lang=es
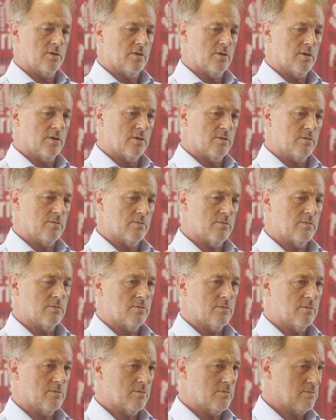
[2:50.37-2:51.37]
Eh,
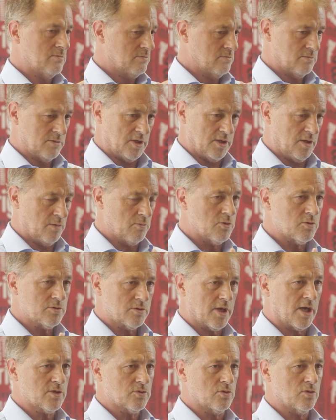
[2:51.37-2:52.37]

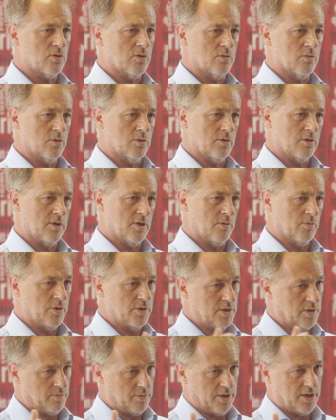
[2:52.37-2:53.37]
tenemos casos como el de
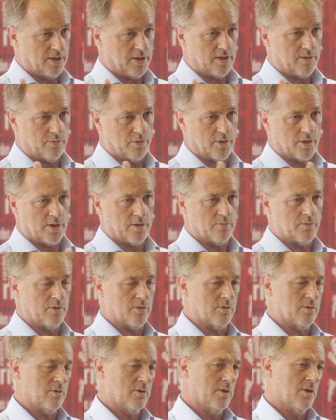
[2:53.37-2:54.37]
Puente Piedra, por
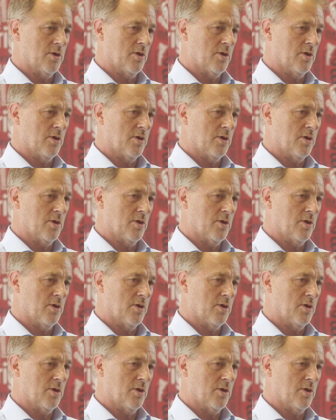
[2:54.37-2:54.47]
ejemplo,